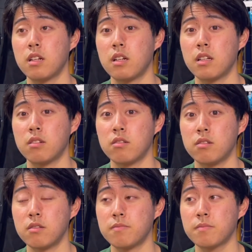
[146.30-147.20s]
あ
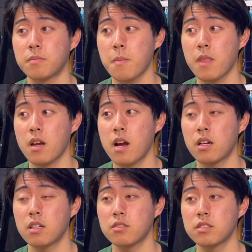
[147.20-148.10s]
の発
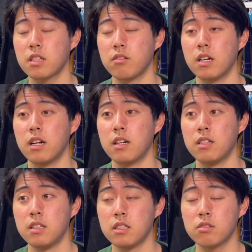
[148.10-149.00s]
覚したのが
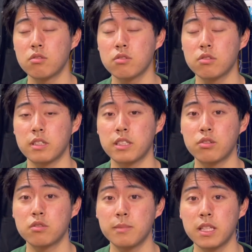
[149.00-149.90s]
その人が人
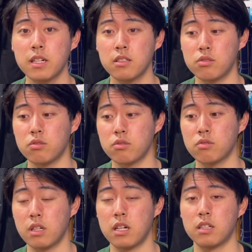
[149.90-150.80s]
妻であるということ
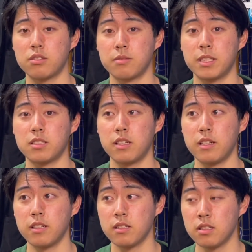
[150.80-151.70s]
が発覚しまして
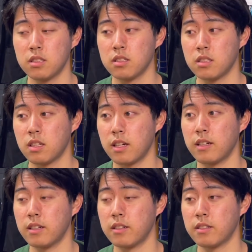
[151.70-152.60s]
はい
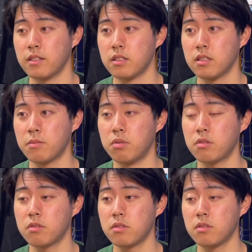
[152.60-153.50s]
で僕
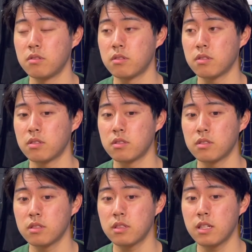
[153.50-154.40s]

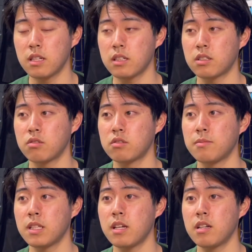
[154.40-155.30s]
でなんか人
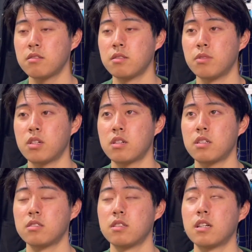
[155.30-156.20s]
妻であるにもかかわら
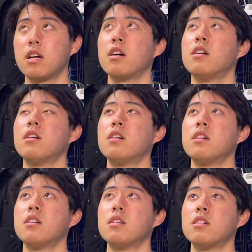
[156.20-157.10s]
ずなんか
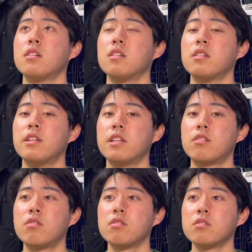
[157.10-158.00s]
離
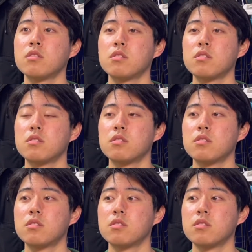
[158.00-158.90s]
婚
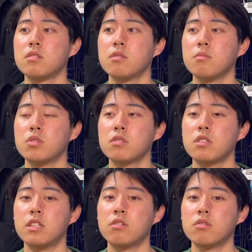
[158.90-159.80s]
もうすぐ
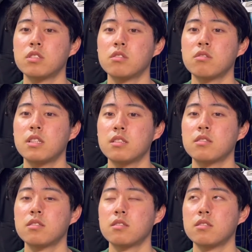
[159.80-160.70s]
離婚しそうです